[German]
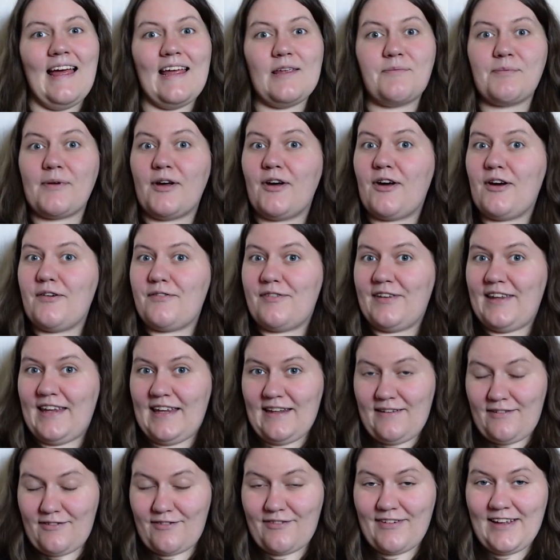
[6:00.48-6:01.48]
Ich brauche auf
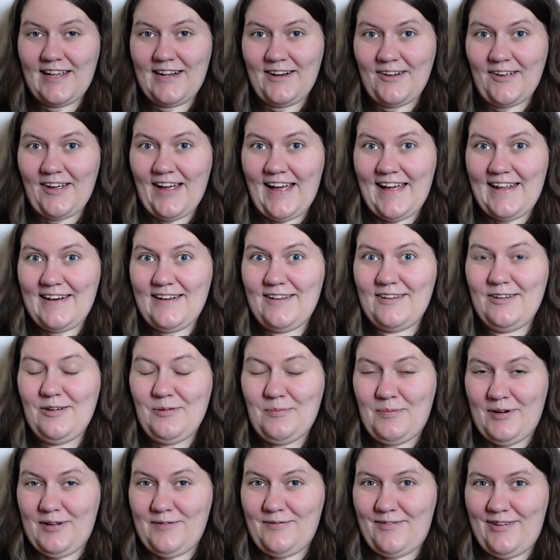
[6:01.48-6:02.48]
jeden Fall noch eine
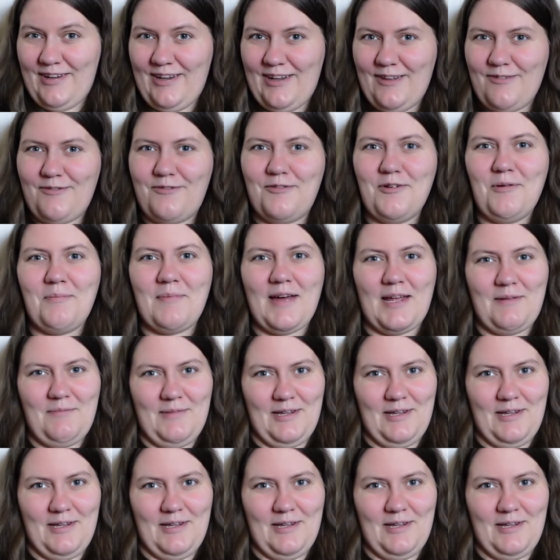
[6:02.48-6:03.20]
Newborn-Windel für mein